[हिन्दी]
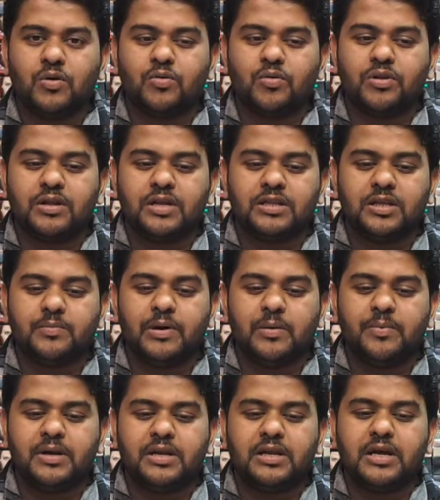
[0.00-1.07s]
से ऑटो धरिए
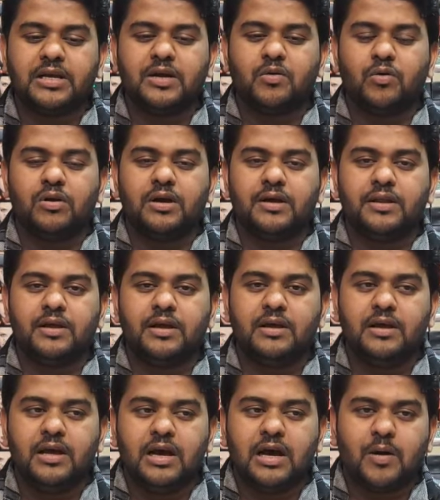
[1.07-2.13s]
त्रिपाल पट्टी आइए कॉल करिए
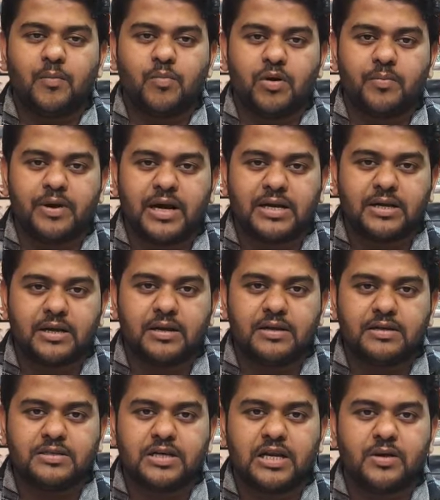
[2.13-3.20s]
आपको हम गाइड कर
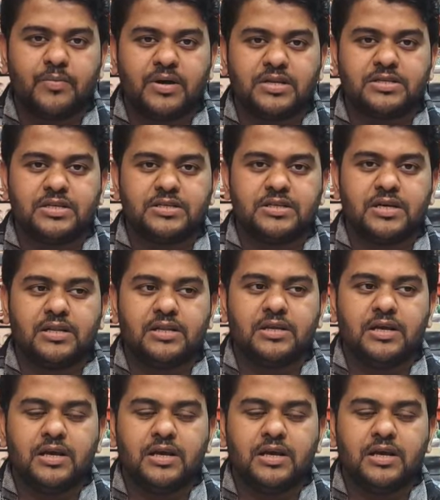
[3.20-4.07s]
लेंगे शालीमार स्टेशन